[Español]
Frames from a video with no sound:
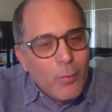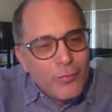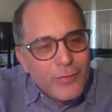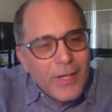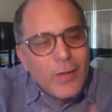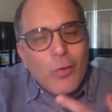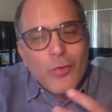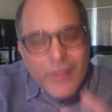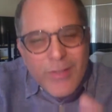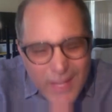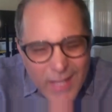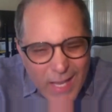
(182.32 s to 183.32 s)
por ser
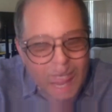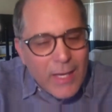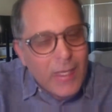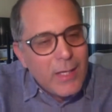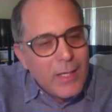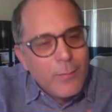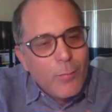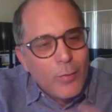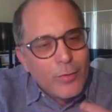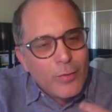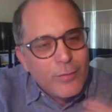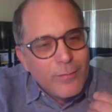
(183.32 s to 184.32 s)
cotidiana y
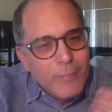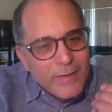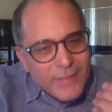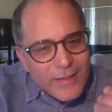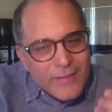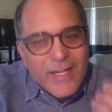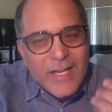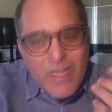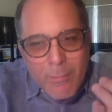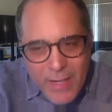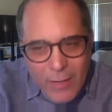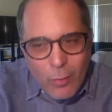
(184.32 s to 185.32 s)
por basarse en
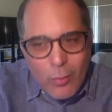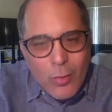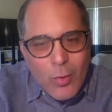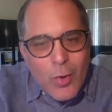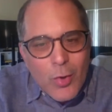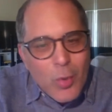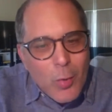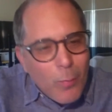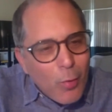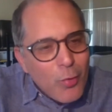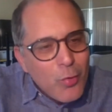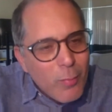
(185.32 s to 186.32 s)
el miedo, no
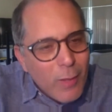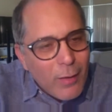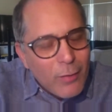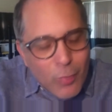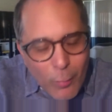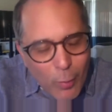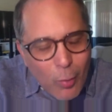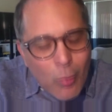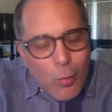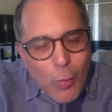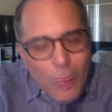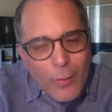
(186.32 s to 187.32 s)
pocos,
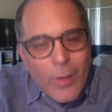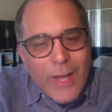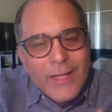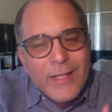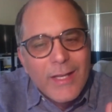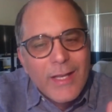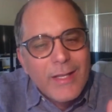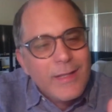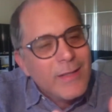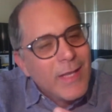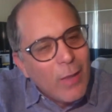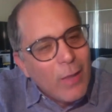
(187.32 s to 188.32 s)
cubanos han
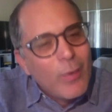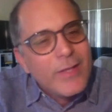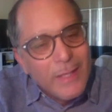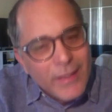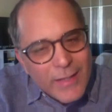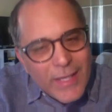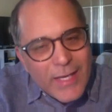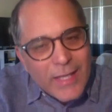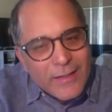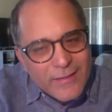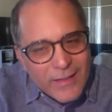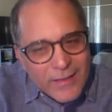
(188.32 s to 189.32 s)
llegado a entender y
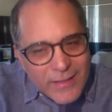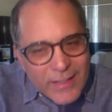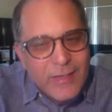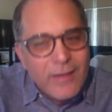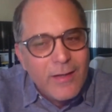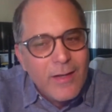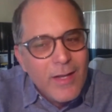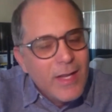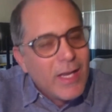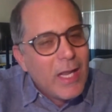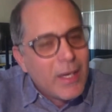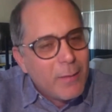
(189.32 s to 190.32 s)
hasta sentir
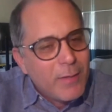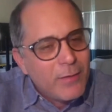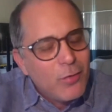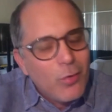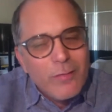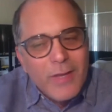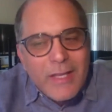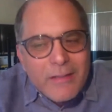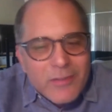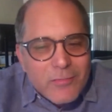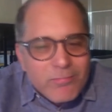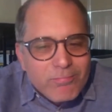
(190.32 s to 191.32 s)
que la represión
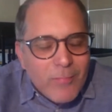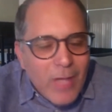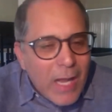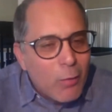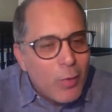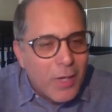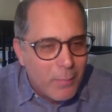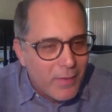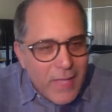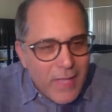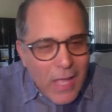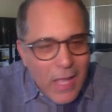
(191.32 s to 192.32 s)
es algo
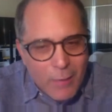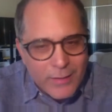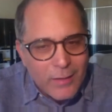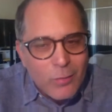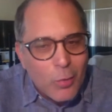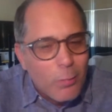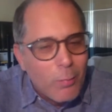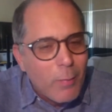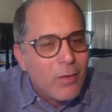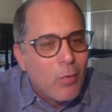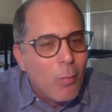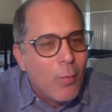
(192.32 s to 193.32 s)
irremediable, tan normal
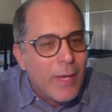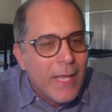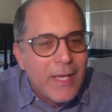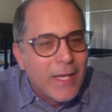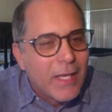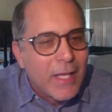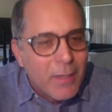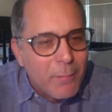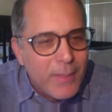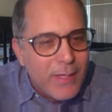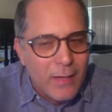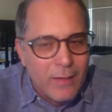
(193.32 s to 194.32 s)
como el aire que
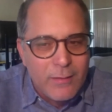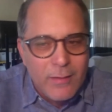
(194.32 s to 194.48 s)
respiran